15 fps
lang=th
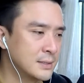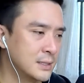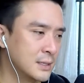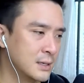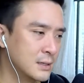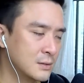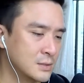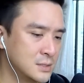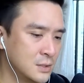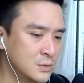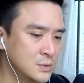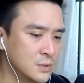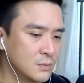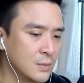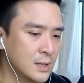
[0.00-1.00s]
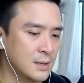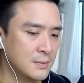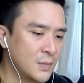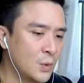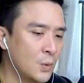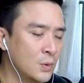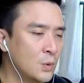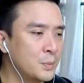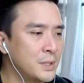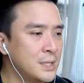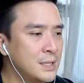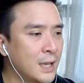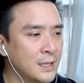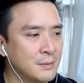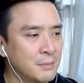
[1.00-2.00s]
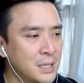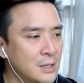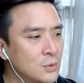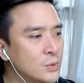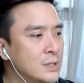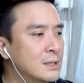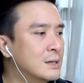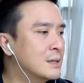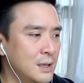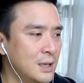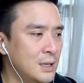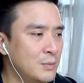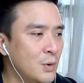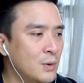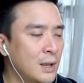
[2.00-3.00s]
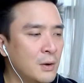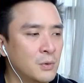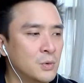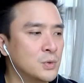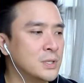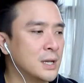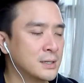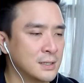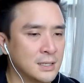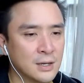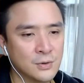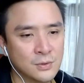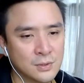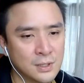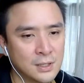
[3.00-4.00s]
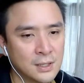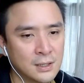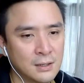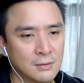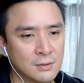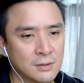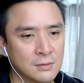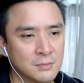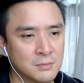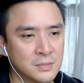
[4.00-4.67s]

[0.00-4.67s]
นะฮะ เขาจะรู้สึกว่าโอ้โหลูกพี่ใหญ่ไม่ลุยเลย ให้พวกเราลุยอย่างเดียวนะฮะ แล้วก็